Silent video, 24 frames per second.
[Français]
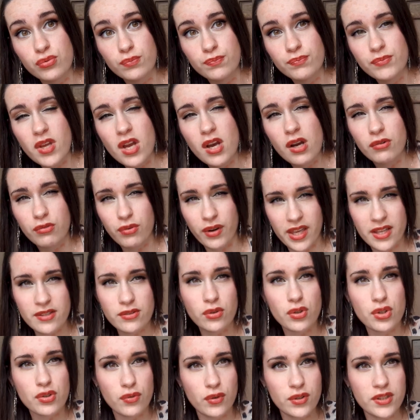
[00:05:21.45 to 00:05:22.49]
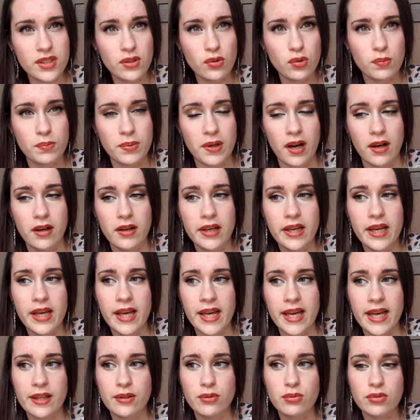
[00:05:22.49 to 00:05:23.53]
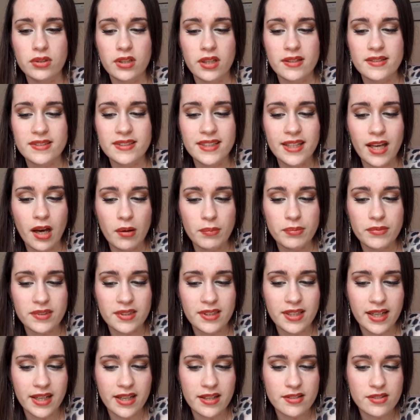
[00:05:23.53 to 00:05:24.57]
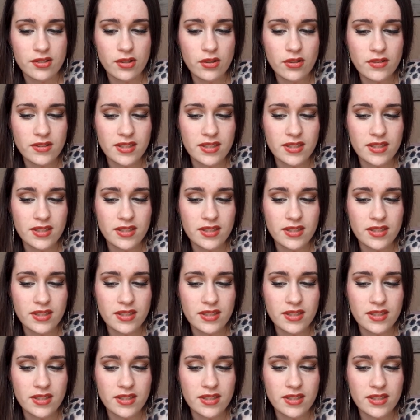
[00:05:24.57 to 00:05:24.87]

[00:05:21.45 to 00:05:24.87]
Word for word: Vous voyez ce que je veux dire ou pas Et donc ce qui est intéressant,